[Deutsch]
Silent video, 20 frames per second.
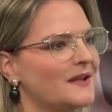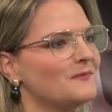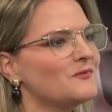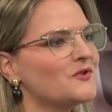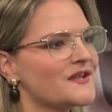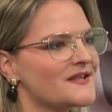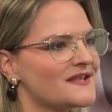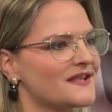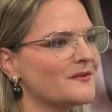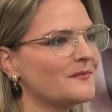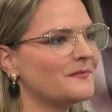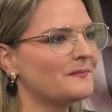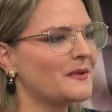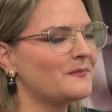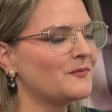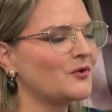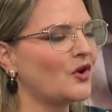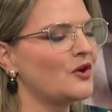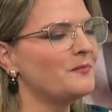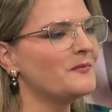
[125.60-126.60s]
eben, du hast ja
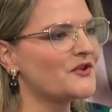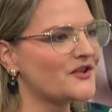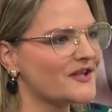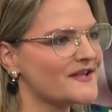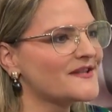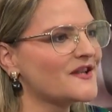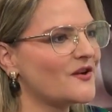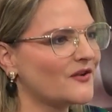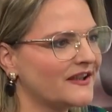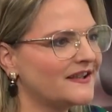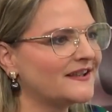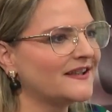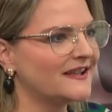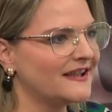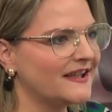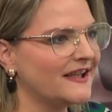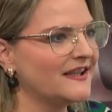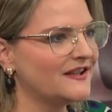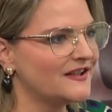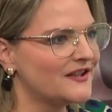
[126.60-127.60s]
beim Dolmetsch hast ja auch
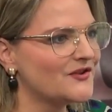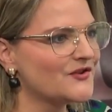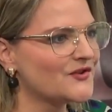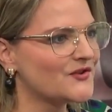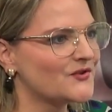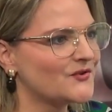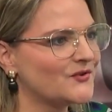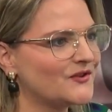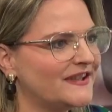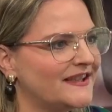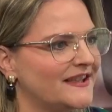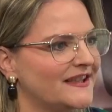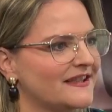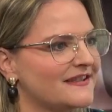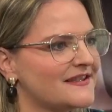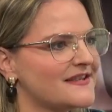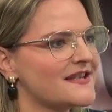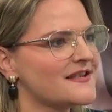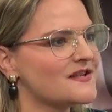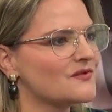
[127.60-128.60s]
Italienisch
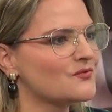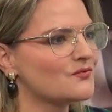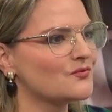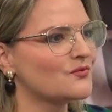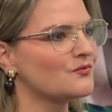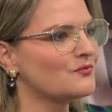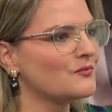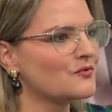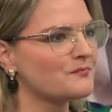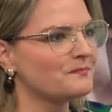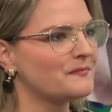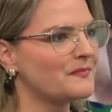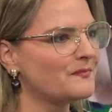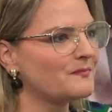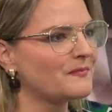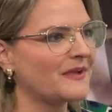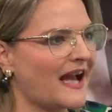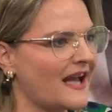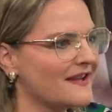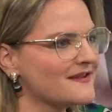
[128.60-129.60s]
studiert. Das heißt, du, du
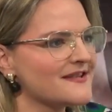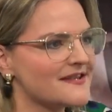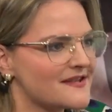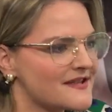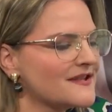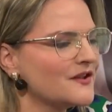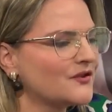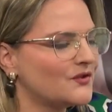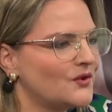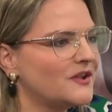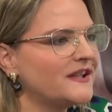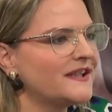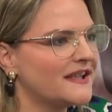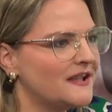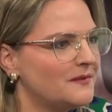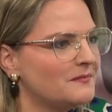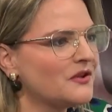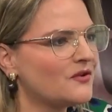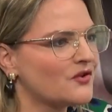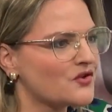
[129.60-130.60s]
genau. kannst das natürlich
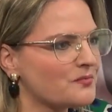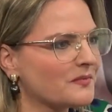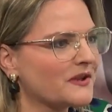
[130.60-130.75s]
immer noch.